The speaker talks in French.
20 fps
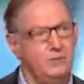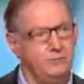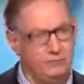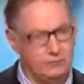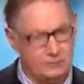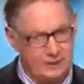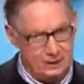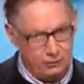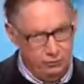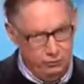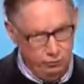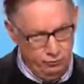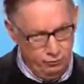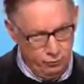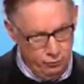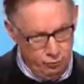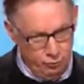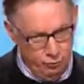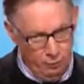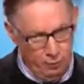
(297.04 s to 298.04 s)
vous allez nous,
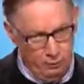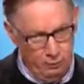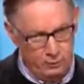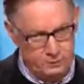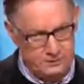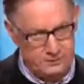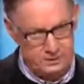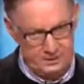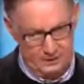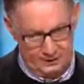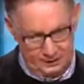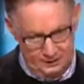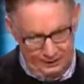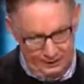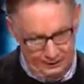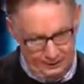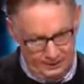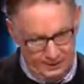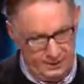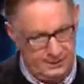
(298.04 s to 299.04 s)
nous proposer
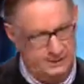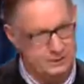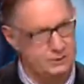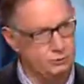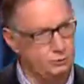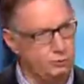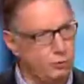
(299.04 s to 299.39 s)
euh, des